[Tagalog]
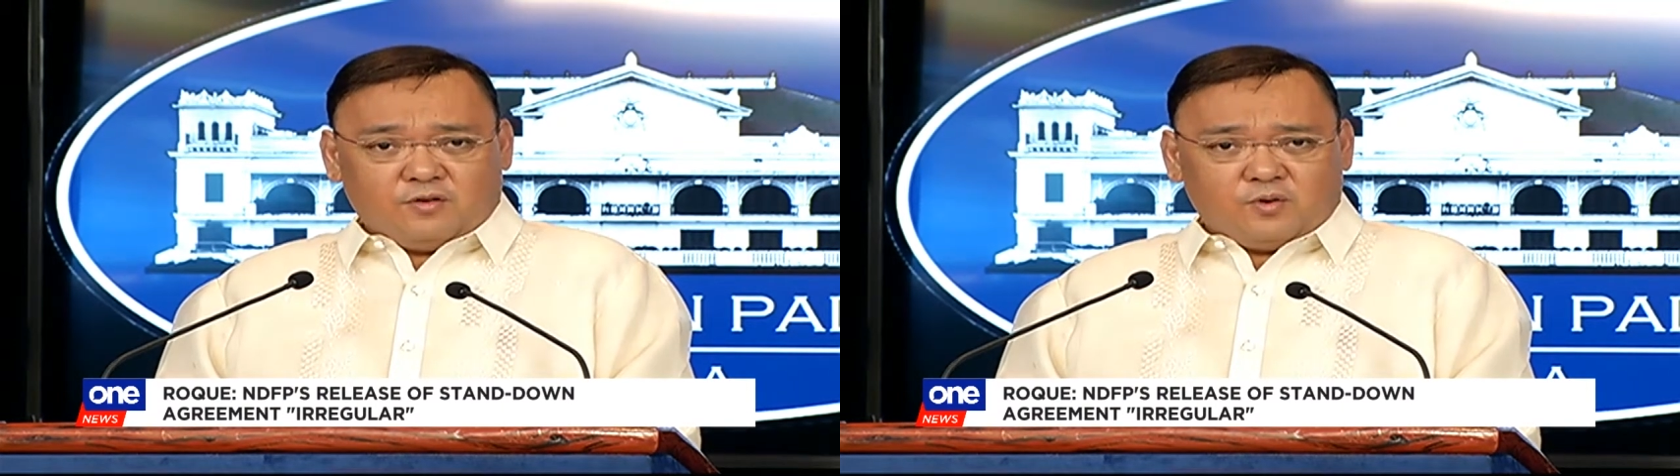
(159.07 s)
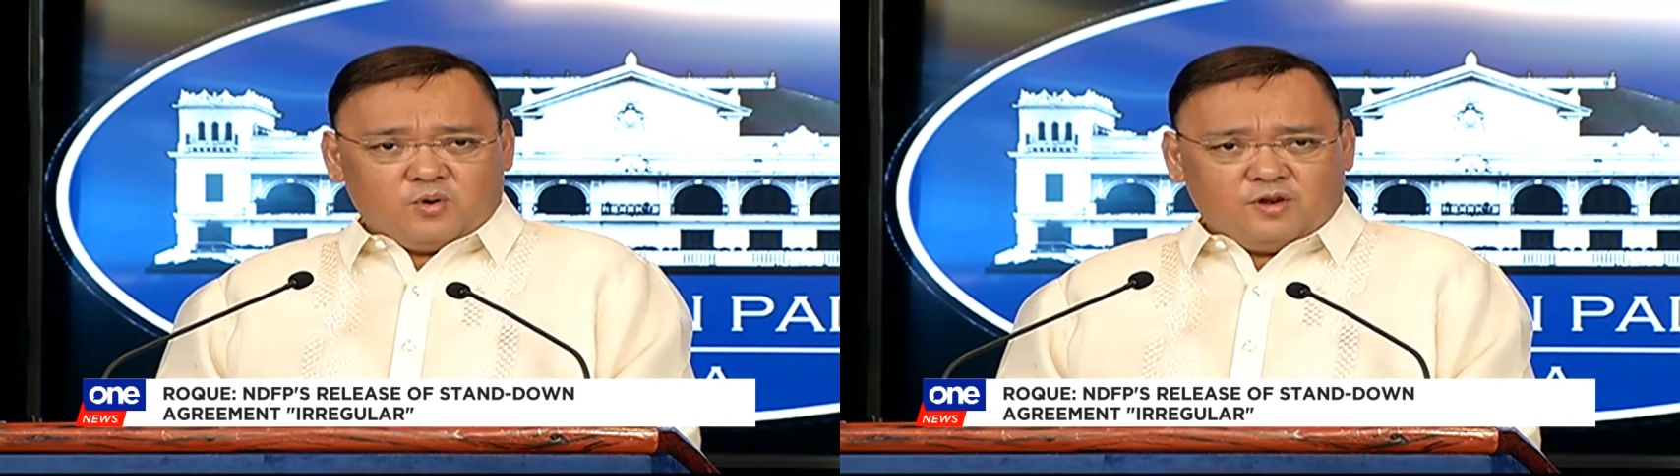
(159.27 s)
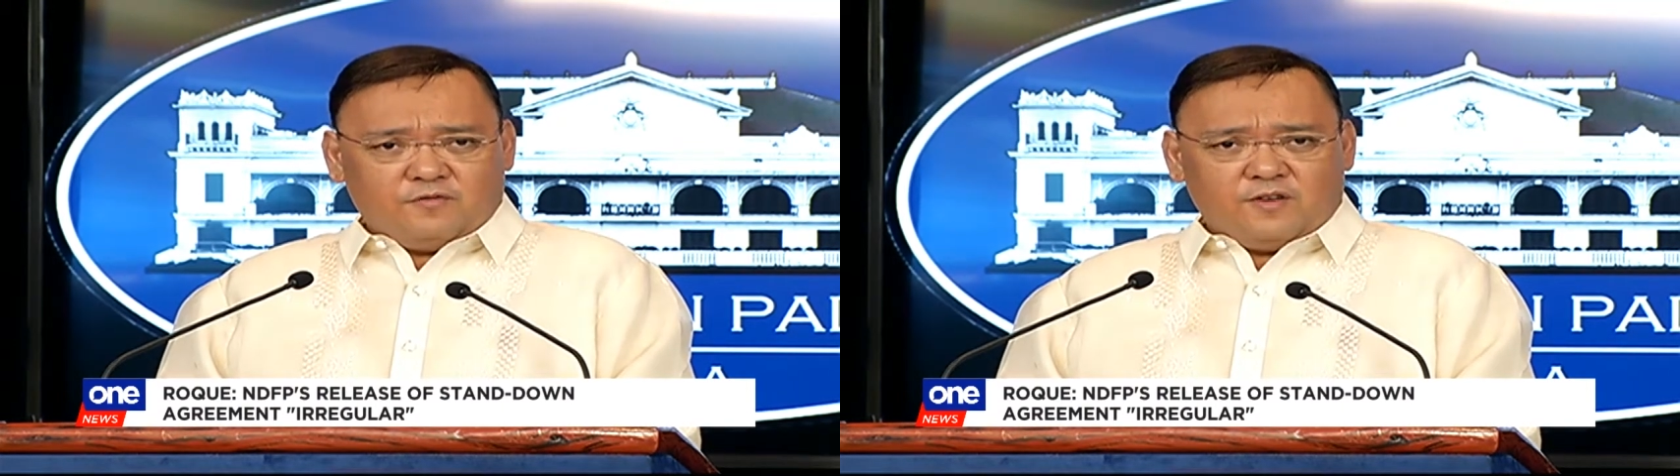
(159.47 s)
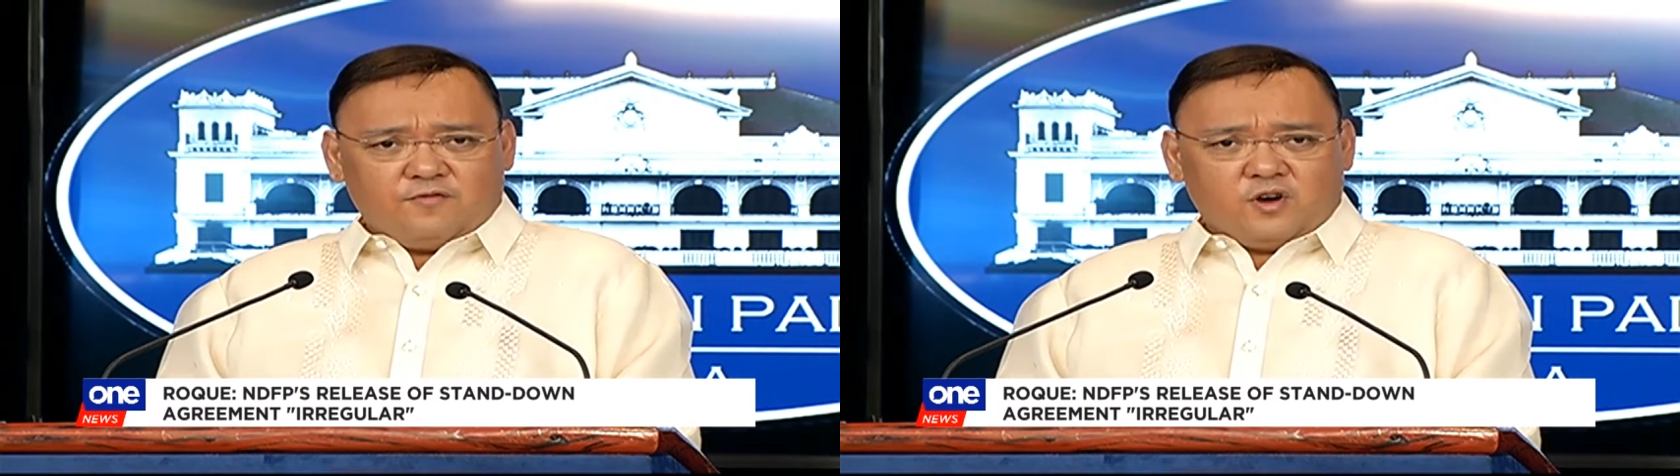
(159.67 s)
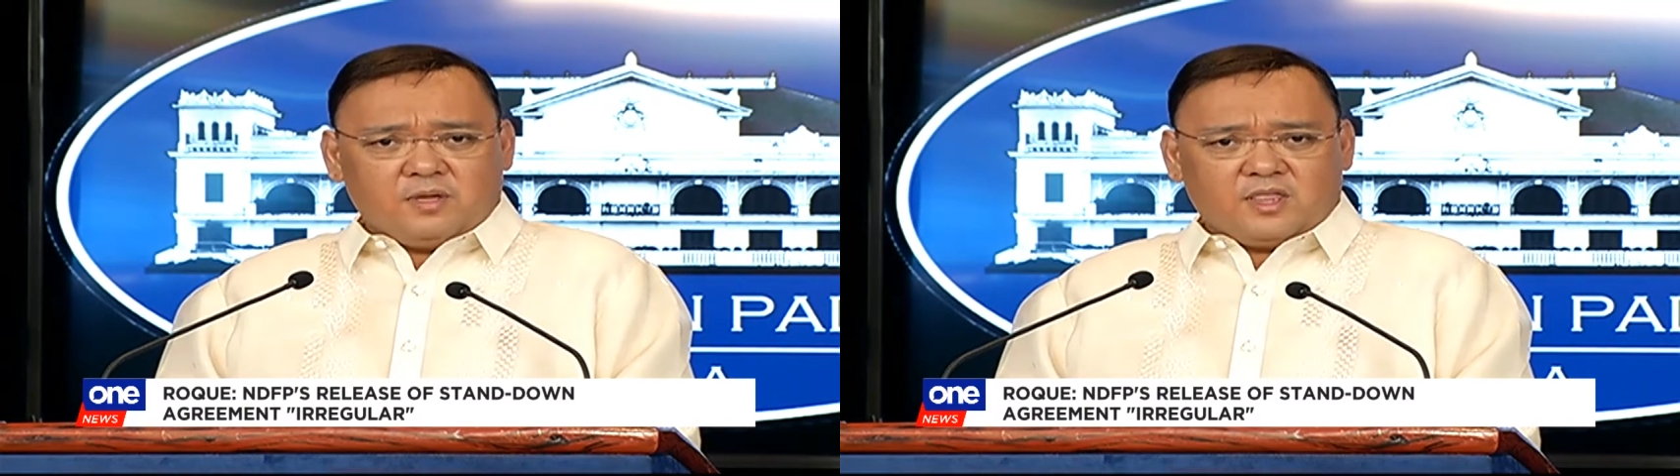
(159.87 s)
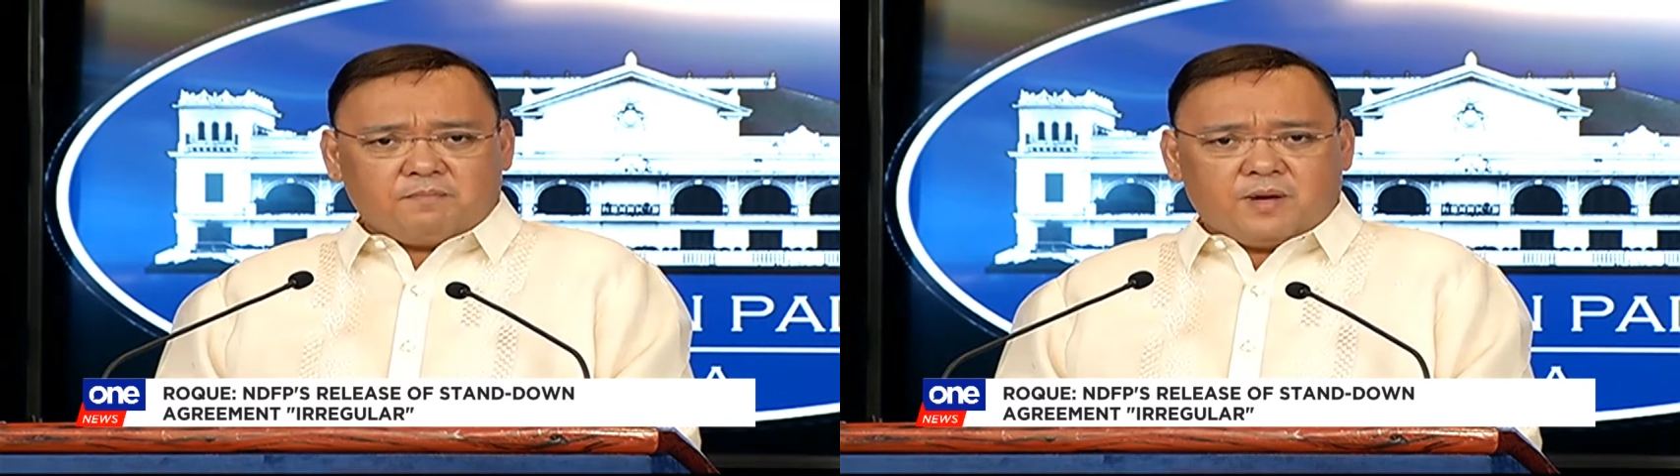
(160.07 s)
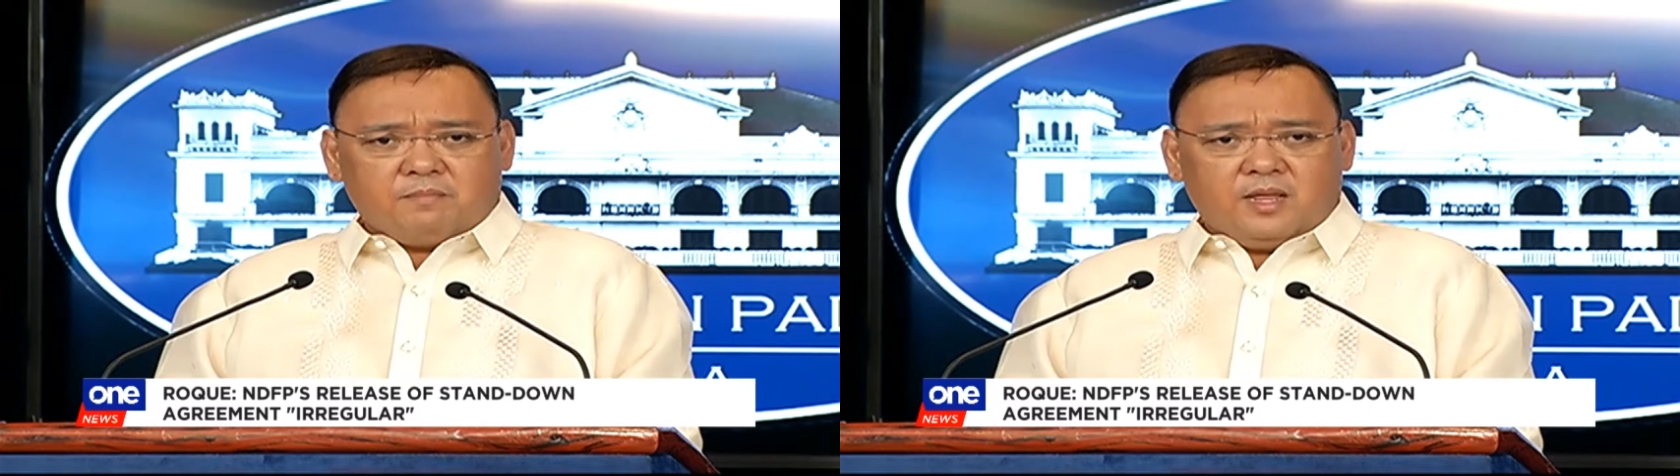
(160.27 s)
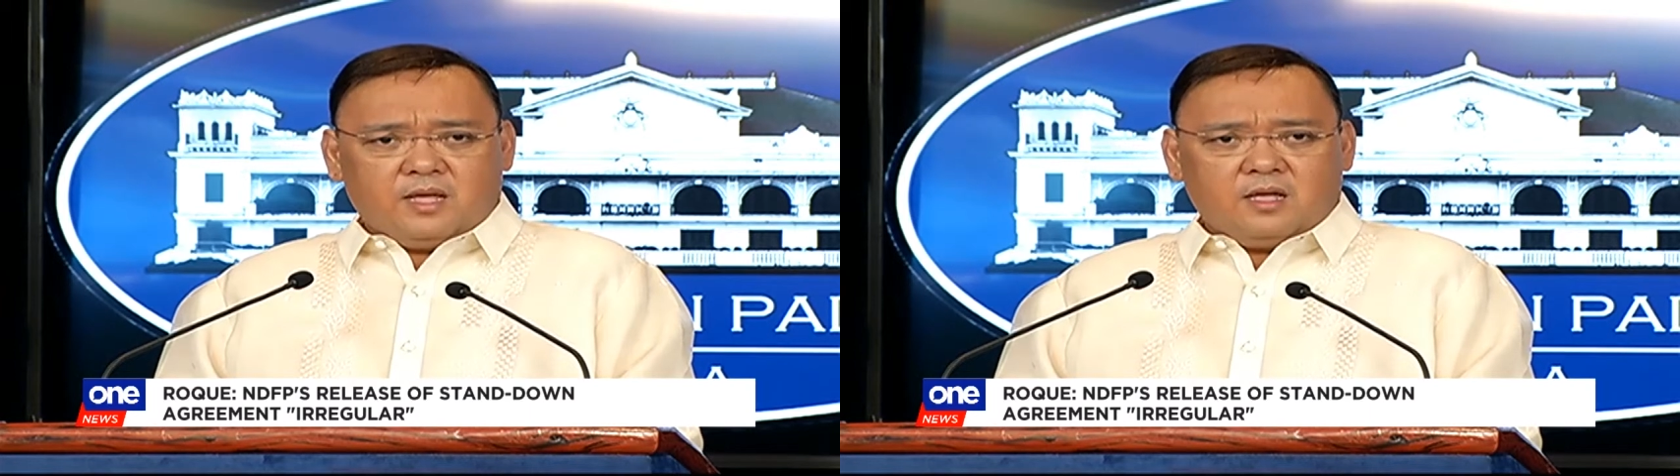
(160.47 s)
the role of informing the
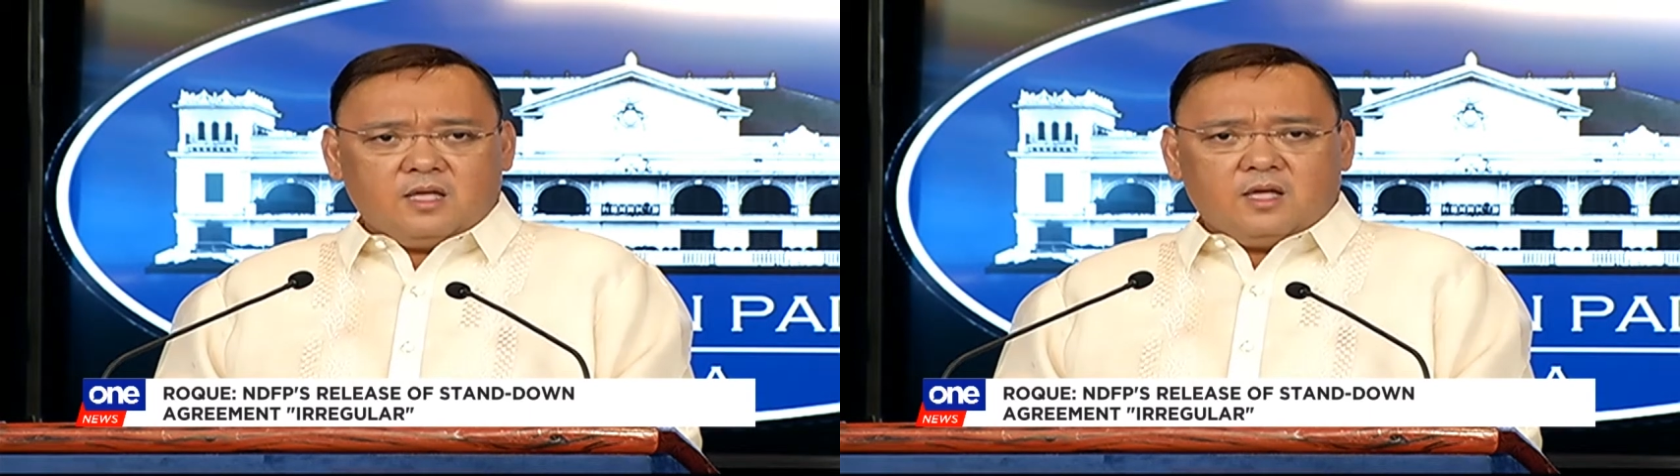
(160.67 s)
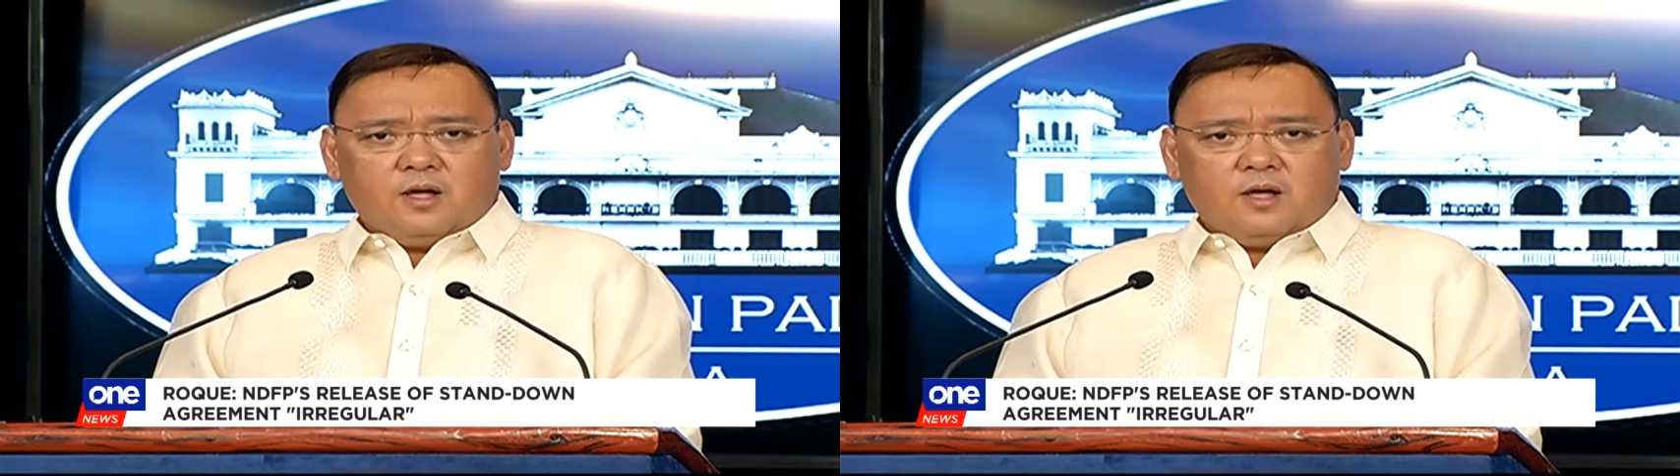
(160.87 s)
public